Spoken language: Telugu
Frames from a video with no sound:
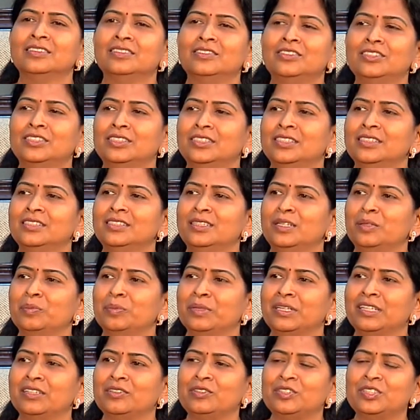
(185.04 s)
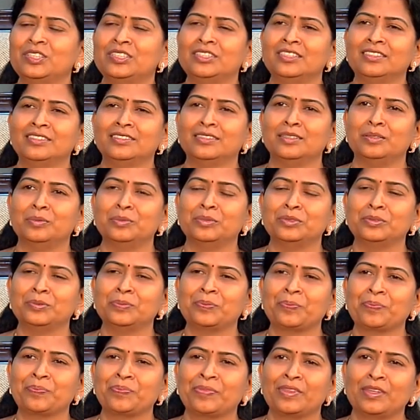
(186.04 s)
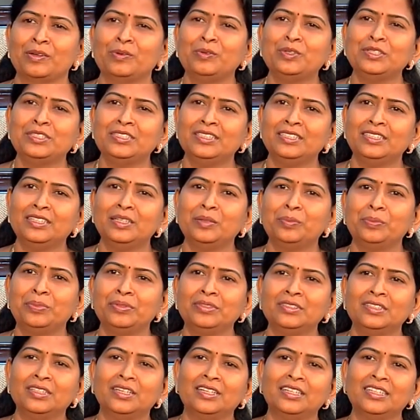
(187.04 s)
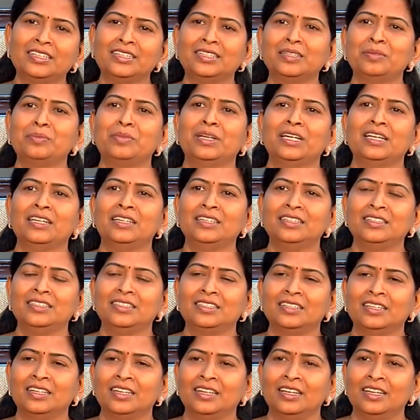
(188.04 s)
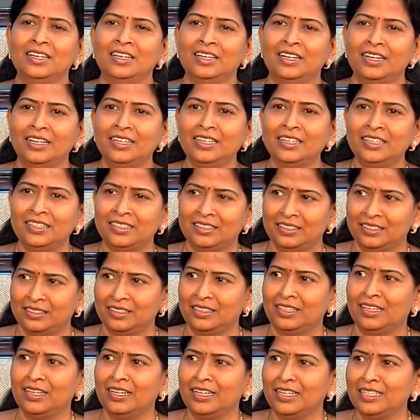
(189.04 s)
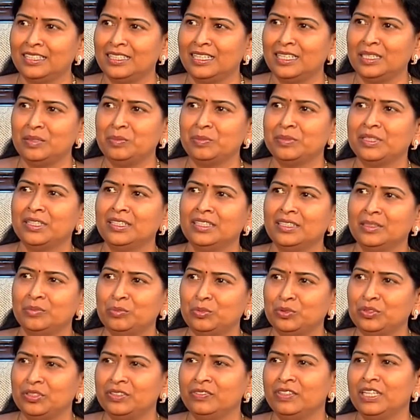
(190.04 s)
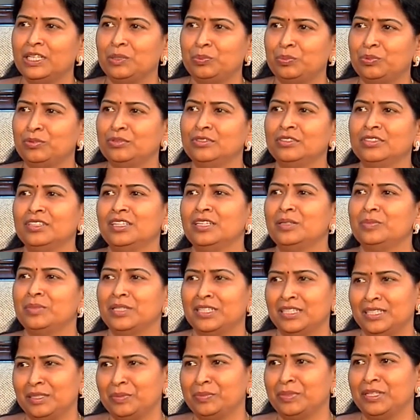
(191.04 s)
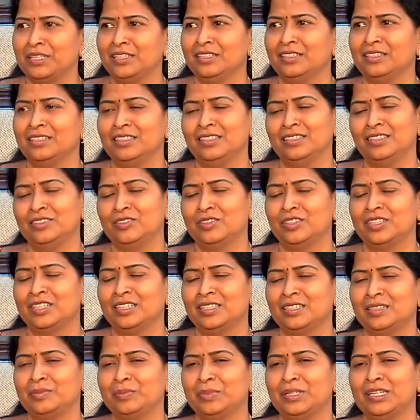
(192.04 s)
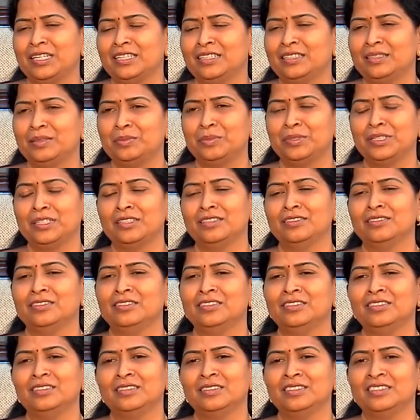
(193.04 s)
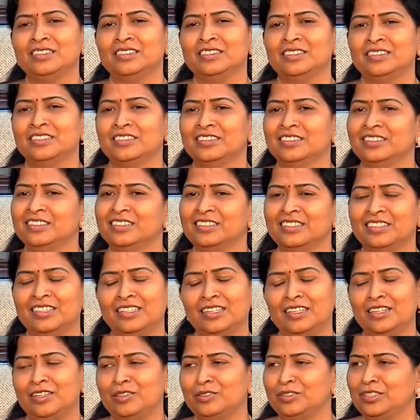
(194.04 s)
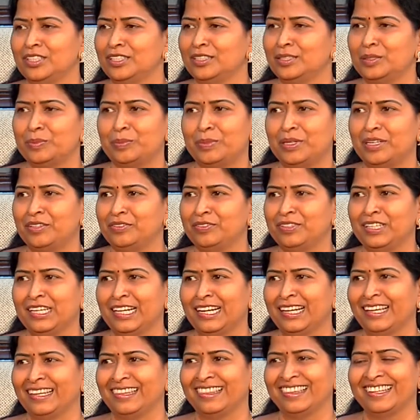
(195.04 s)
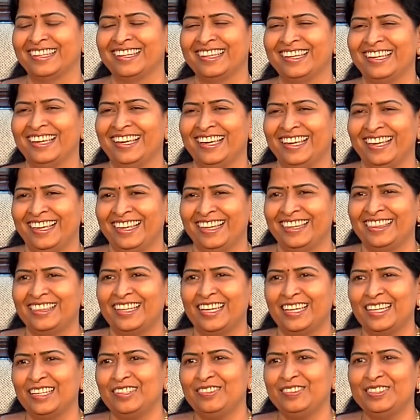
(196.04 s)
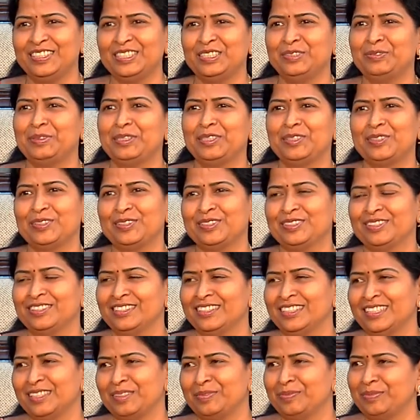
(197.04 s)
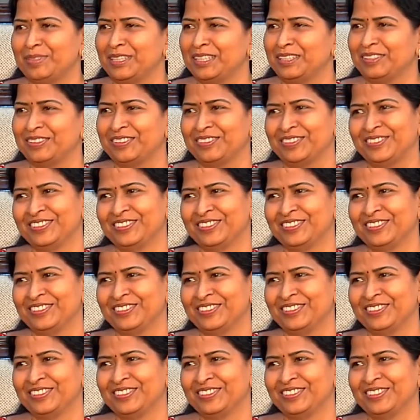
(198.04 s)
వచ్చేసేయమని వచ్చేసాము వచ్చేటప్పుడు తను ఇంకా మళ్ళీ అంటే అన్న టైం కన్నా ముందు వెళ్ళిపోతున్నాం అనే భయ అది ఒక బాధ భయంతో ఆ రోజంతా బాగా ఫీల్ అయింది తను విడిచిపెట్టి వస్తుంటే మేము